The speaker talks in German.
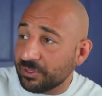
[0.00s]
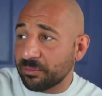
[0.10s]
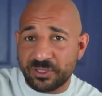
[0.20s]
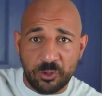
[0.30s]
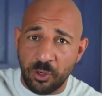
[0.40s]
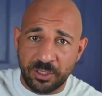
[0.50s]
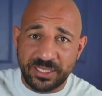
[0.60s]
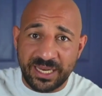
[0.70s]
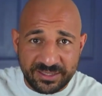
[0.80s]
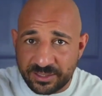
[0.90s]
Ich habe das gehört
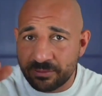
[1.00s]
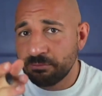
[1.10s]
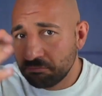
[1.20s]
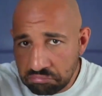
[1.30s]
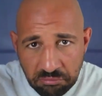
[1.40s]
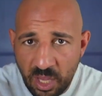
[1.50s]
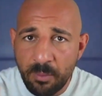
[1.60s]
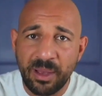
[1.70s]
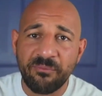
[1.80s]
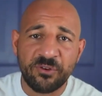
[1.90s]
jetzt
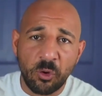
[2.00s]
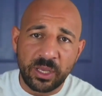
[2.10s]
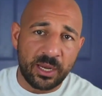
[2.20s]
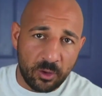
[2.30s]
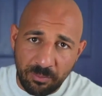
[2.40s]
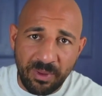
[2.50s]
bei einem Florian Homm,